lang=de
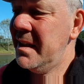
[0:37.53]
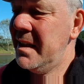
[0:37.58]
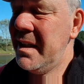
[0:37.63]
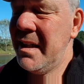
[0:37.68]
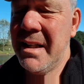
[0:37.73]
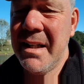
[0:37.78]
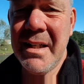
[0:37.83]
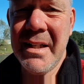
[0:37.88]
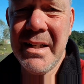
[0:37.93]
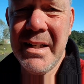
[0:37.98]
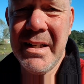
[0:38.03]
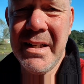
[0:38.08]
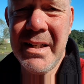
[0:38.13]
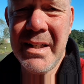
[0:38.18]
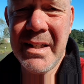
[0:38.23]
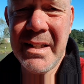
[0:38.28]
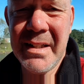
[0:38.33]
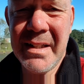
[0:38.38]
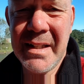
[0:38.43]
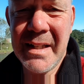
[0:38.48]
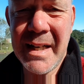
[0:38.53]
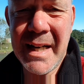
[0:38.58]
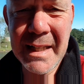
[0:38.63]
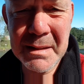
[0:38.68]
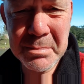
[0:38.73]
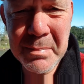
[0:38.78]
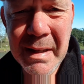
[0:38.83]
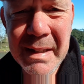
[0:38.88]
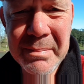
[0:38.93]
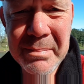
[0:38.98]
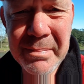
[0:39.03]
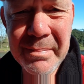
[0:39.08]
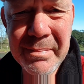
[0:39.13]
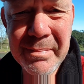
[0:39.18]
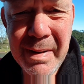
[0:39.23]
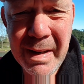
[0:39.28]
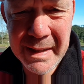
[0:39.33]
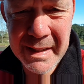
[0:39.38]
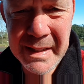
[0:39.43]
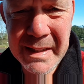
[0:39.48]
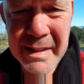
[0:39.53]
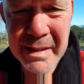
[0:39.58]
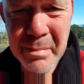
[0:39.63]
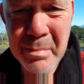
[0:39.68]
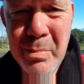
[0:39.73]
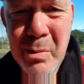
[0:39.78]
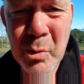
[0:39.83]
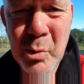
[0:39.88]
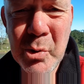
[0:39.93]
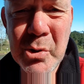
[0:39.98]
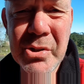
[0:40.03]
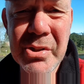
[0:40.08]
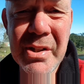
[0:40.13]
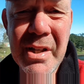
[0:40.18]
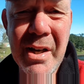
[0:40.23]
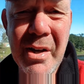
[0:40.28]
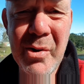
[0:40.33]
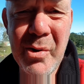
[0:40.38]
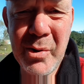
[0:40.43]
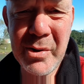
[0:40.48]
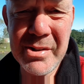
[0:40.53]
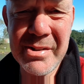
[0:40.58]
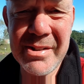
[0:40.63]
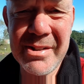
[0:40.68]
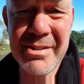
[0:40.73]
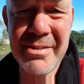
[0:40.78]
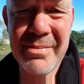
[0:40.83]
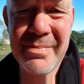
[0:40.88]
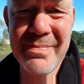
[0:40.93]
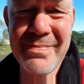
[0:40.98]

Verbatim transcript: äh, hat man bei Ihnen im Blut erhöhte